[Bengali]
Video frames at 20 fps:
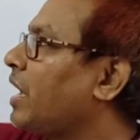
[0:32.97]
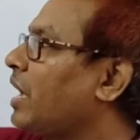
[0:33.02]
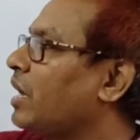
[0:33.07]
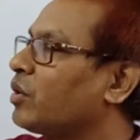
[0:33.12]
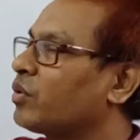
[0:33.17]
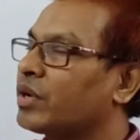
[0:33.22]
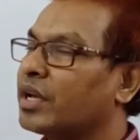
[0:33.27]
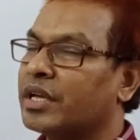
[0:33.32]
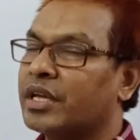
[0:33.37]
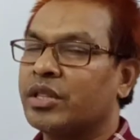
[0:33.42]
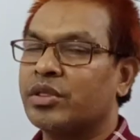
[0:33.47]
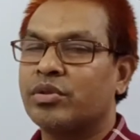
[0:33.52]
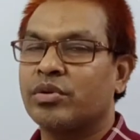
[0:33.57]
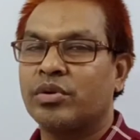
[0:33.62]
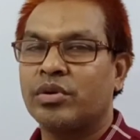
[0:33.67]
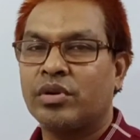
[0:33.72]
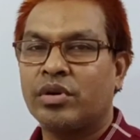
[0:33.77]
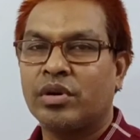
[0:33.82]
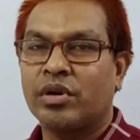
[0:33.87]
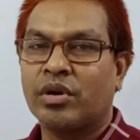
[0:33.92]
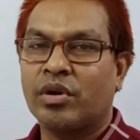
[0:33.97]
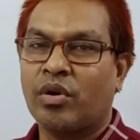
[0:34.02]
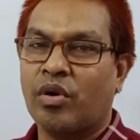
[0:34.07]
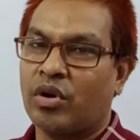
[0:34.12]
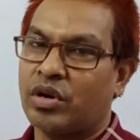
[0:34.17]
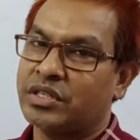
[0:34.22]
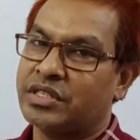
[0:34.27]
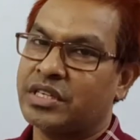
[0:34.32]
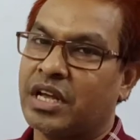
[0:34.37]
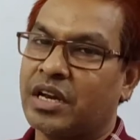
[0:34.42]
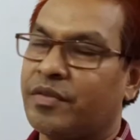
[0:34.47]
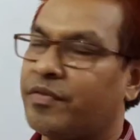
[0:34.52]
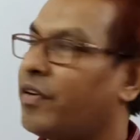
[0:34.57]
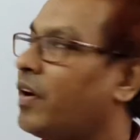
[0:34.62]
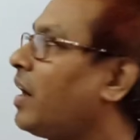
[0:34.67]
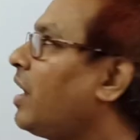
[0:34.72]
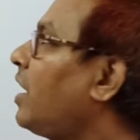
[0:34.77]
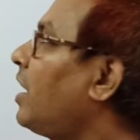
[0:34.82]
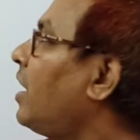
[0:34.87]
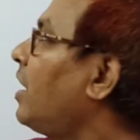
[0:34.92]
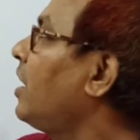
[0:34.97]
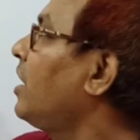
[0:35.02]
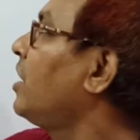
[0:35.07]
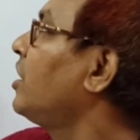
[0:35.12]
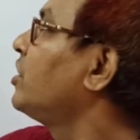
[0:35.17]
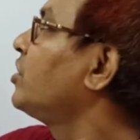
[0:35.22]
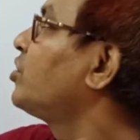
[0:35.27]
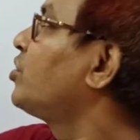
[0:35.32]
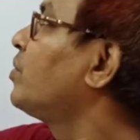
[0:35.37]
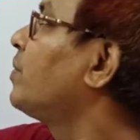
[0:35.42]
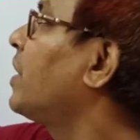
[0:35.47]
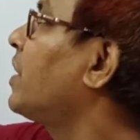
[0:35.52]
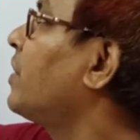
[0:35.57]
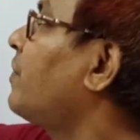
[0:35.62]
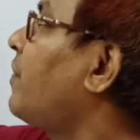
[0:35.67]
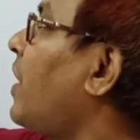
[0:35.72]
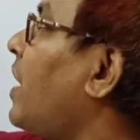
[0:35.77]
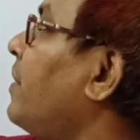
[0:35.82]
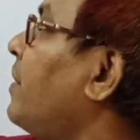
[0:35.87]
আলোকে কিন্তু কজ আলফা সমান ফাইভ